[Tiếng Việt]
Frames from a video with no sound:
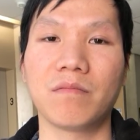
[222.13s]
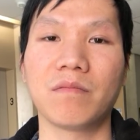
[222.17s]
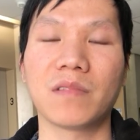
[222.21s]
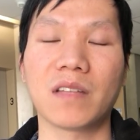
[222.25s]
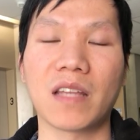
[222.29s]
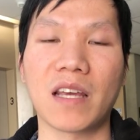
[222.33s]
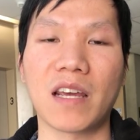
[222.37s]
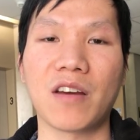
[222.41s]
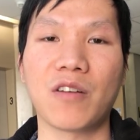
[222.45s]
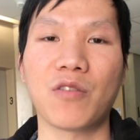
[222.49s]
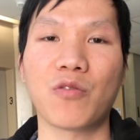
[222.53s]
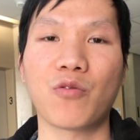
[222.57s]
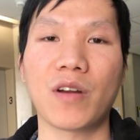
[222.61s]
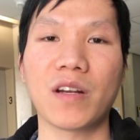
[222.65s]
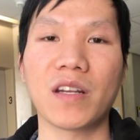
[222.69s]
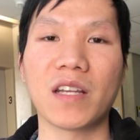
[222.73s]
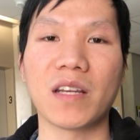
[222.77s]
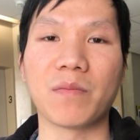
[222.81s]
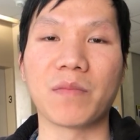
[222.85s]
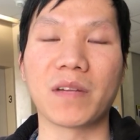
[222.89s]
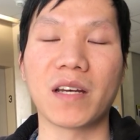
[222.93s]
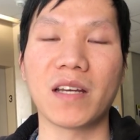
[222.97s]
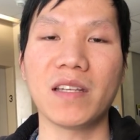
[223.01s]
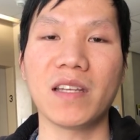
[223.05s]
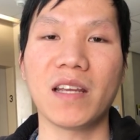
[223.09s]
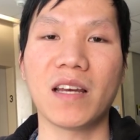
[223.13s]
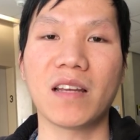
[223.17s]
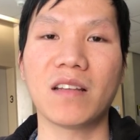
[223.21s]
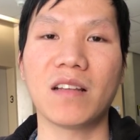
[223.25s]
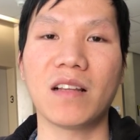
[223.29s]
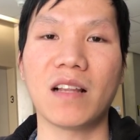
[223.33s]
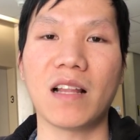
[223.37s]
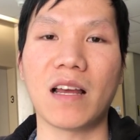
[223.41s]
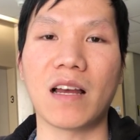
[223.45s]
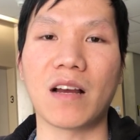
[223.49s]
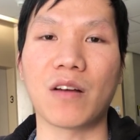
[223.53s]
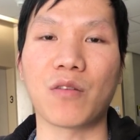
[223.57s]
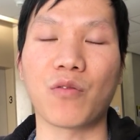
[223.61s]
theo quan điểm cá nhân
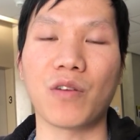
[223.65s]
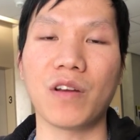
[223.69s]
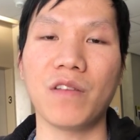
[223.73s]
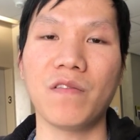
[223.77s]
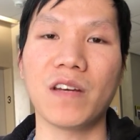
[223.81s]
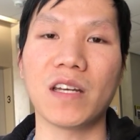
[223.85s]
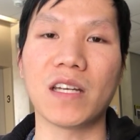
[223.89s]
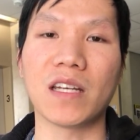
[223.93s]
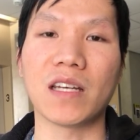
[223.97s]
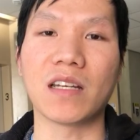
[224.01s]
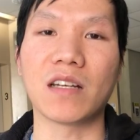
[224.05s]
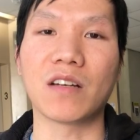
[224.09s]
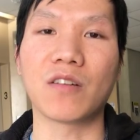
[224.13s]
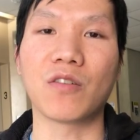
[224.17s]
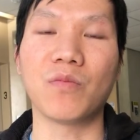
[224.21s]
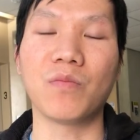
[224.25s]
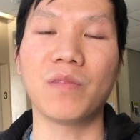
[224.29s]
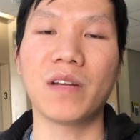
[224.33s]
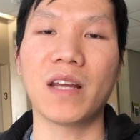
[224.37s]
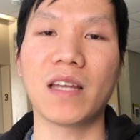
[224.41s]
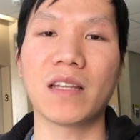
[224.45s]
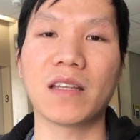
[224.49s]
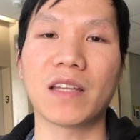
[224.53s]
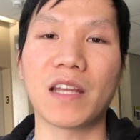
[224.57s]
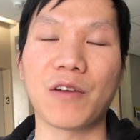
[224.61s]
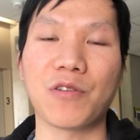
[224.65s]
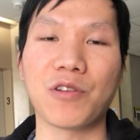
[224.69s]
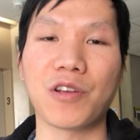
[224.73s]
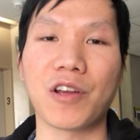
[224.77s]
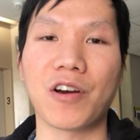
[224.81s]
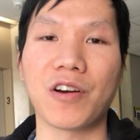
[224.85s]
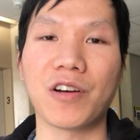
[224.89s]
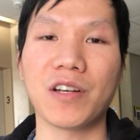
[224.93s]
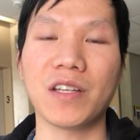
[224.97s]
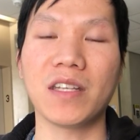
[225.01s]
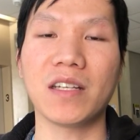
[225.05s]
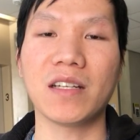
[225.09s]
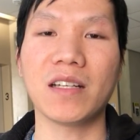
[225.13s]
là quý vị cũng nên theo
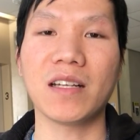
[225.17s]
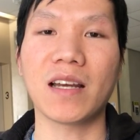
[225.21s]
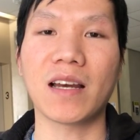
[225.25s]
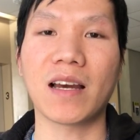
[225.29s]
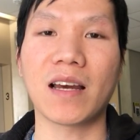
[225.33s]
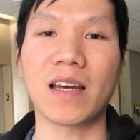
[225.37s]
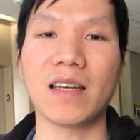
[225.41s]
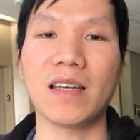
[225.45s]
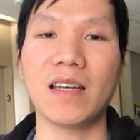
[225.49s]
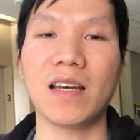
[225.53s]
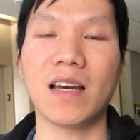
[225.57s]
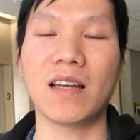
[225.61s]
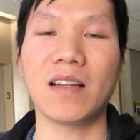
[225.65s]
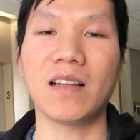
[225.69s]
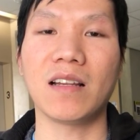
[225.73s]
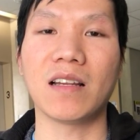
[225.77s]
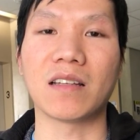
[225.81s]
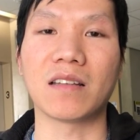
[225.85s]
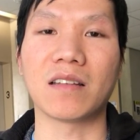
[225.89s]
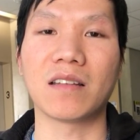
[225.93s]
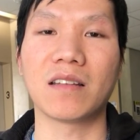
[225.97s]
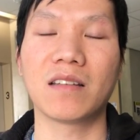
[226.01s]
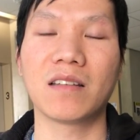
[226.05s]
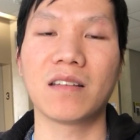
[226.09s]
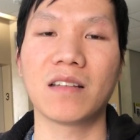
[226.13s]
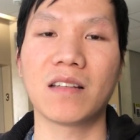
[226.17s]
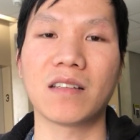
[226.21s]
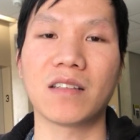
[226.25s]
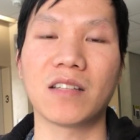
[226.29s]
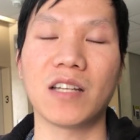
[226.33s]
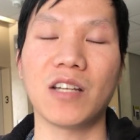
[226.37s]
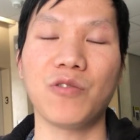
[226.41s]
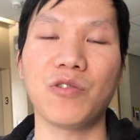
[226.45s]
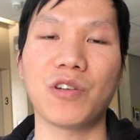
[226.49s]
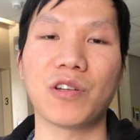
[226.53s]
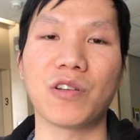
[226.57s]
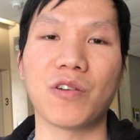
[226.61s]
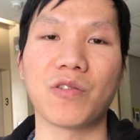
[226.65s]
dõi những cái lịch xét
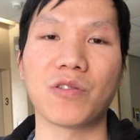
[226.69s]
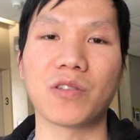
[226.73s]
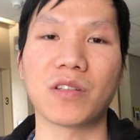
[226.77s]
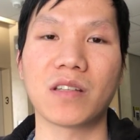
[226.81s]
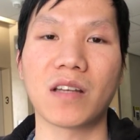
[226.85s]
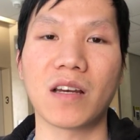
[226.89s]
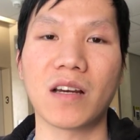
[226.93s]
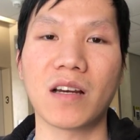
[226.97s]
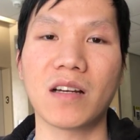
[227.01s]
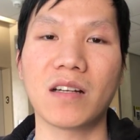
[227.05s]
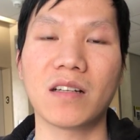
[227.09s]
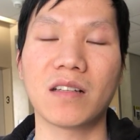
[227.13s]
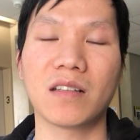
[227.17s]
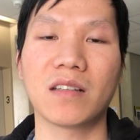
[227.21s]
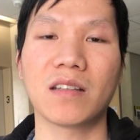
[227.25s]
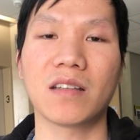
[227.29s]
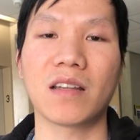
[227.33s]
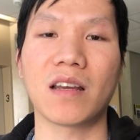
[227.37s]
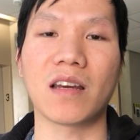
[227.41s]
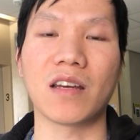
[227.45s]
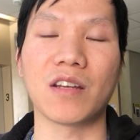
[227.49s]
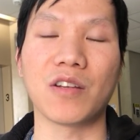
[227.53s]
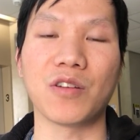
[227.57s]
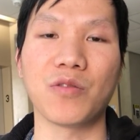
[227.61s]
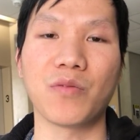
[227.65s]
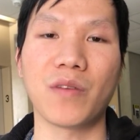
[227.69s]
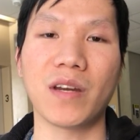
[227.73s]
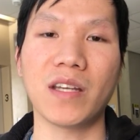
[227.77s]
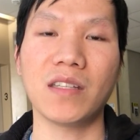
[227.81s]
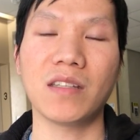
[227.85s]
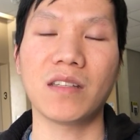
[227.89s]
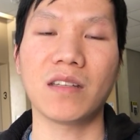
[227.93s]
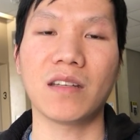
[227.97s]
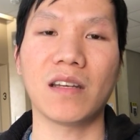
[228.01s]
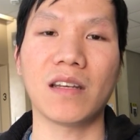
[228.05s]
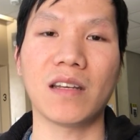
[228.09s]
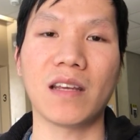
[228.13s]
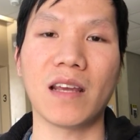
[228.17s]
duyệt hồ sơ tại
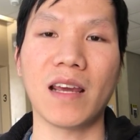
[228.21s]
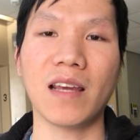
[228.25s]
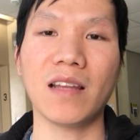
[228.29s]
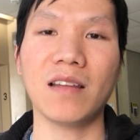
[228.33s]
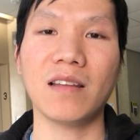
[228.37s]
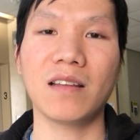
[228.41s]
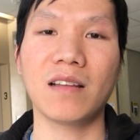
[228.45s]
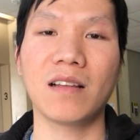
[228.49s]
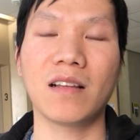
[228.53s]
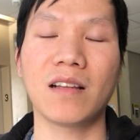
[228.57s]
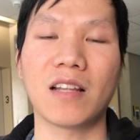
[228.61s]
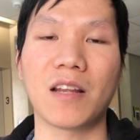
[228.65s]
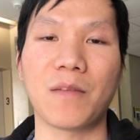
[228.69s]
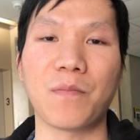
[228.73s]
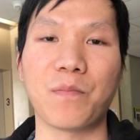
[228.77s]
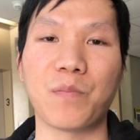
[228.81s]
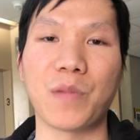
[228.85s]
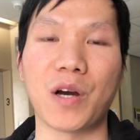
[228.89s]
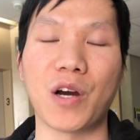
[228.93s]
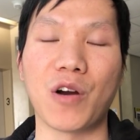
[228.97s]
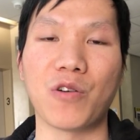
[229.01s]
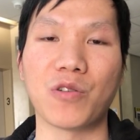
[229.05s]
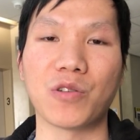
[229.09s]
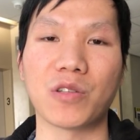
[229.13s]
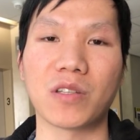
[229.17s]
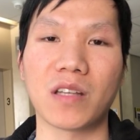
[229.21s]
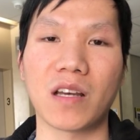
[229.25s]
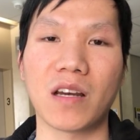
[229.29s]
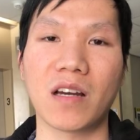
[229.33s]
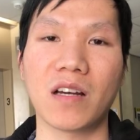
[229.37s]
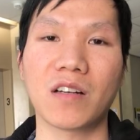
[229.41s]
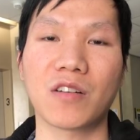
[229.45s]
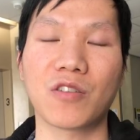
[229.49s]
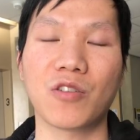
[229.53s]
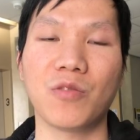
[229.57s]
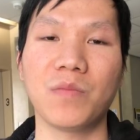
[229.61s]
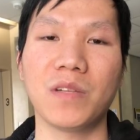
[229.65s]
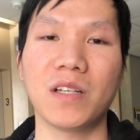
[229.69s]
USCIS, lịch mở hồ sơ
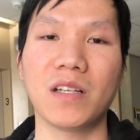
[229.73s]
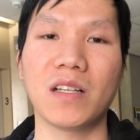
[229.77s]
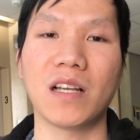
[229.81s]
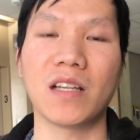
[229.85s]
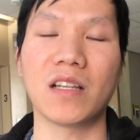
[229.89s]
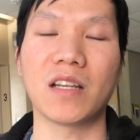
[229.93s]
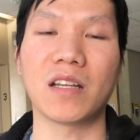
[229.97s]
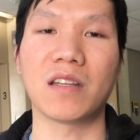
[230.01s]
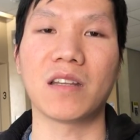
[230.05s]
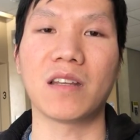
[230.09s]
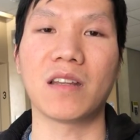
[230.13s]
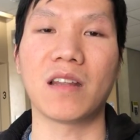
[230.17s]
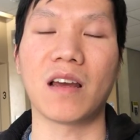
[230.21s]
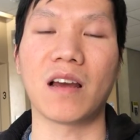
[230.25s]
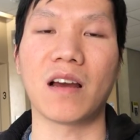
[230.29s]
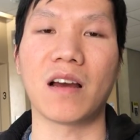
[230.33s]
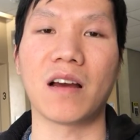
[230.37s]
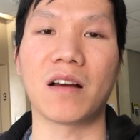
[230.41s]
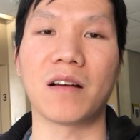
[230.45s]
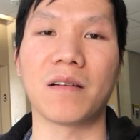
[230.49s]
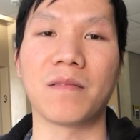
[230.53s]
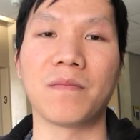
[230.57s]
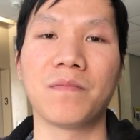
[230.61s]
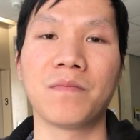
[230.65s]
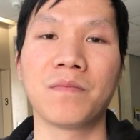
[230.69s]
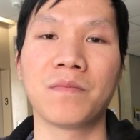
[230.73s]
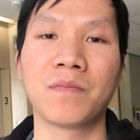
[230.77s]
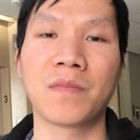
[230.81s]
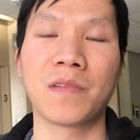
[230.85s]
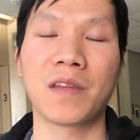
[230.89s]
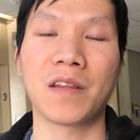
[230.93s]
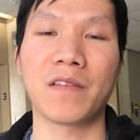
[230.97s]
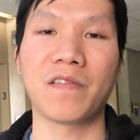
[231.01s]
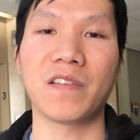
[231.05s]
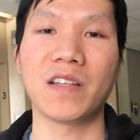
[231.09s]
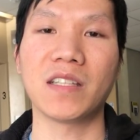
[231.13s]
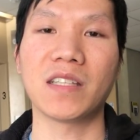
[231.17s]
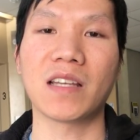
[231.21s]
cũng như là lịch
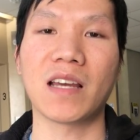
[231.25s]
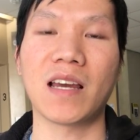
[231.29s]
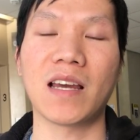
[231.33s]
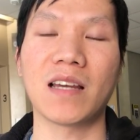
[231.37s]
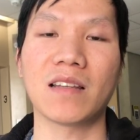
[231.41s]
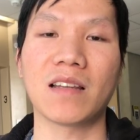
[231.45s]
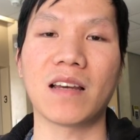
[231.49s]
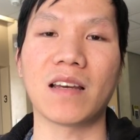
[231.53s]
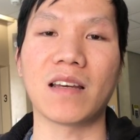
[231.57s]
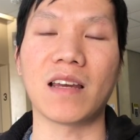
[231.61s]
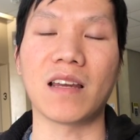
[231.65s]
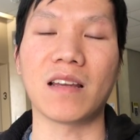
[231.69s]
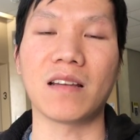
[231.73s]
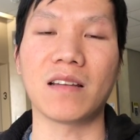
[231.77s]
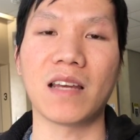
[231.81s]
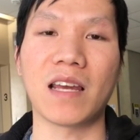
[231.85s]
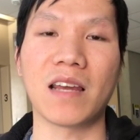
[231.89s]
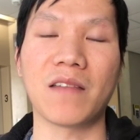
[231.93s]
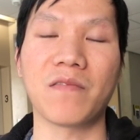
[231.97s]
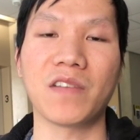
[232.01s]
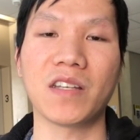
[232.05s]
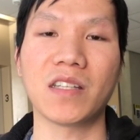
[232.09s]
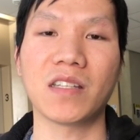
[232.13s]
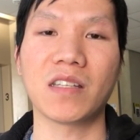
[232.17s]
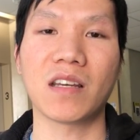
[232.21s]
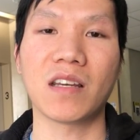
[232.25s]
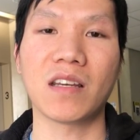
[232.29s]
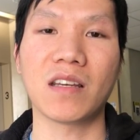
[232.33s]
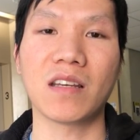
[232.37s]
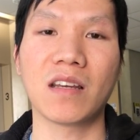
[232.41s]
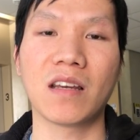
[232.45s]
visa tại NVC.